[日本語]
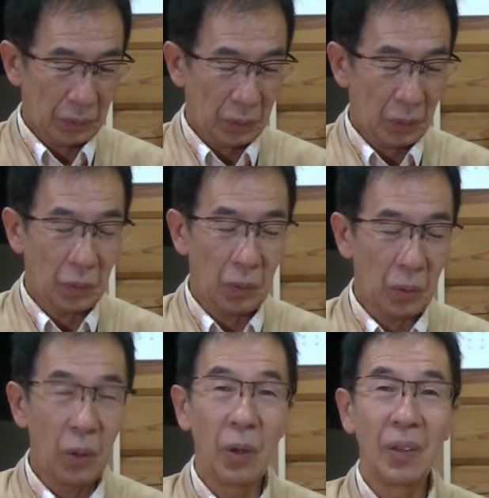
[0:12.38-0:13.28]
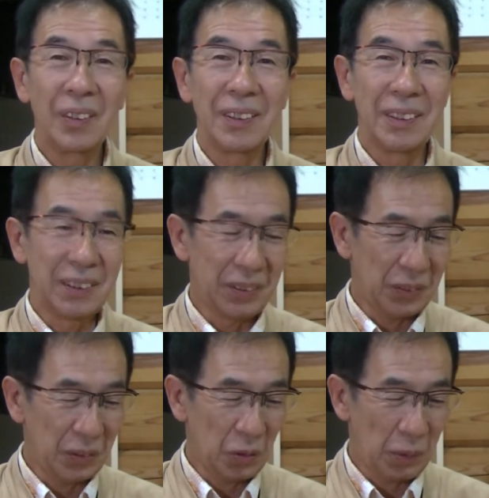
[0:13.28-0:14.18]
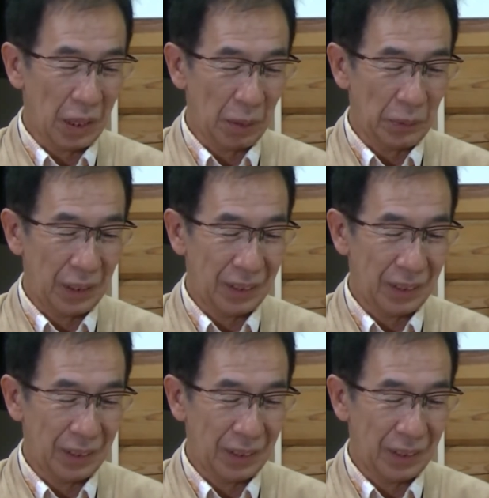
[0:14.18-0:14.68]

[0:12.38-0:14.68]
おお自由の女神